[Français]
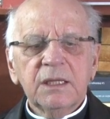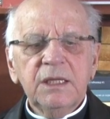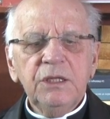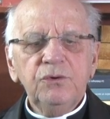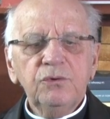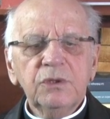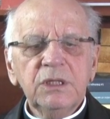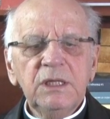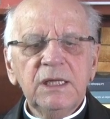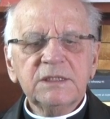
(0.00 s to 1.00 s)
qui
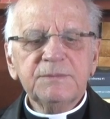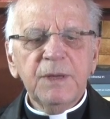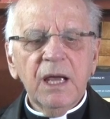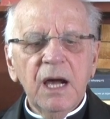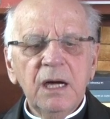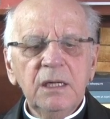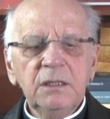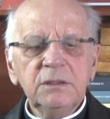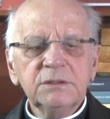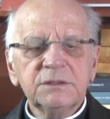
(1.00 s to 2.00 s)
nourrit
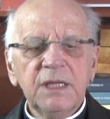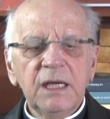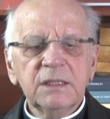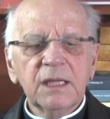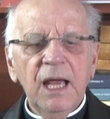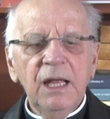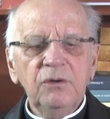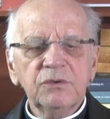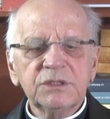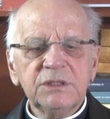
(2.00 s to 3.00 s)
l'espérance d'être
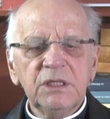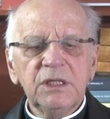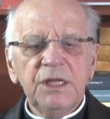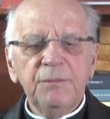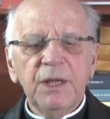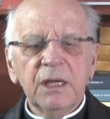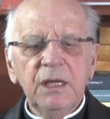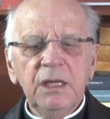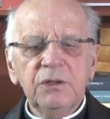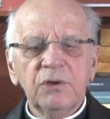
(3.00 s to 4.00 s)
elle aussi
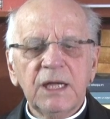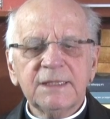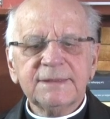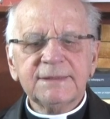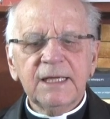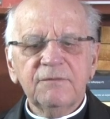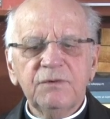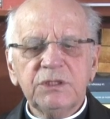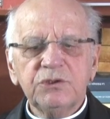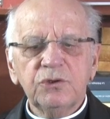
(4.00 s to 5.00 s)
libérée de la
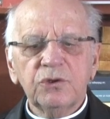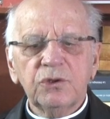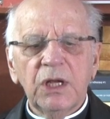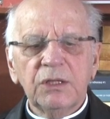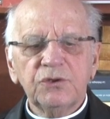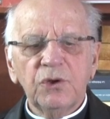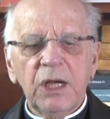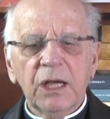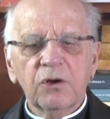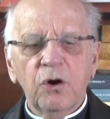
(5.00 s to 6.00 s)
servitude de
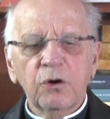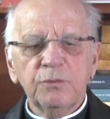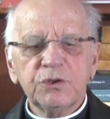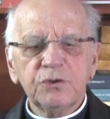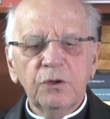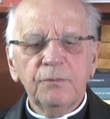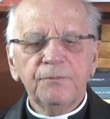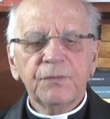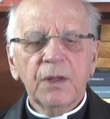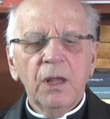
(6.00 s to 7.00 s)
la, corruption
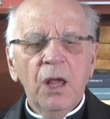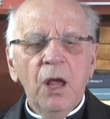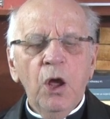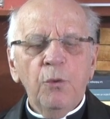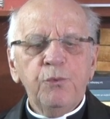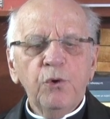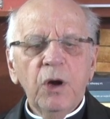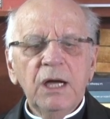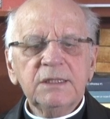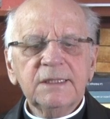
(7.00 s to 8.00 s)

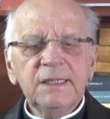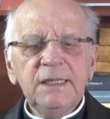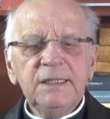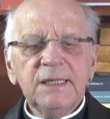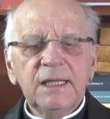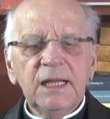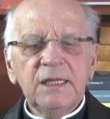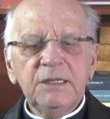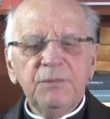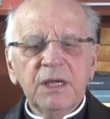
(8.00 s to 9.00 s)
pour entrer dans la
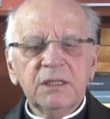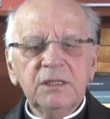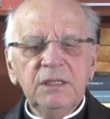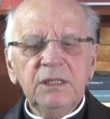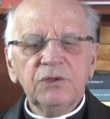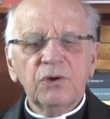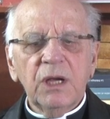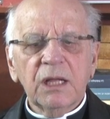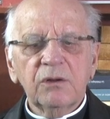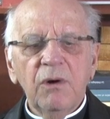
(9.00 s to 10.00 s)
liberté de
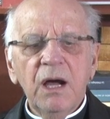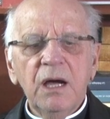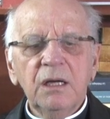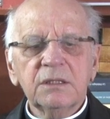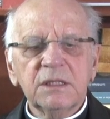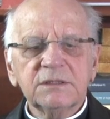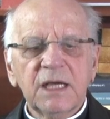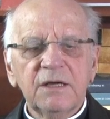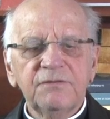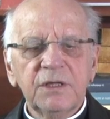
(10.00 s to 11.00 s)
la gloire des
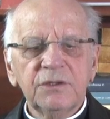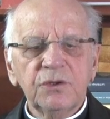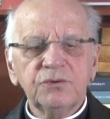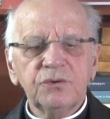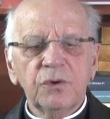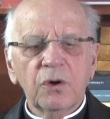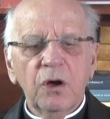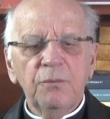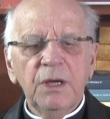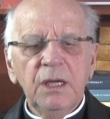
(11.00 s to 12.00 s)
enfants de Dieu.
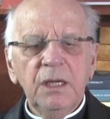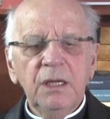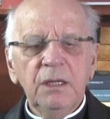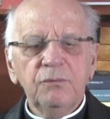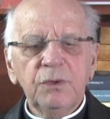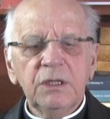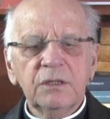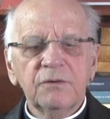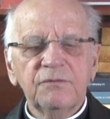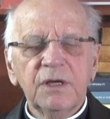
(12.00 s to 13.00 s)
Romains
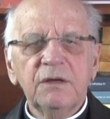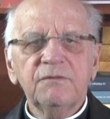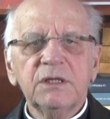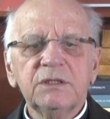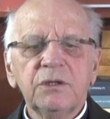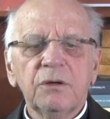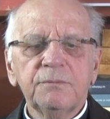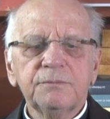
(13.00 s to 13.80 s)
8, 20, 21.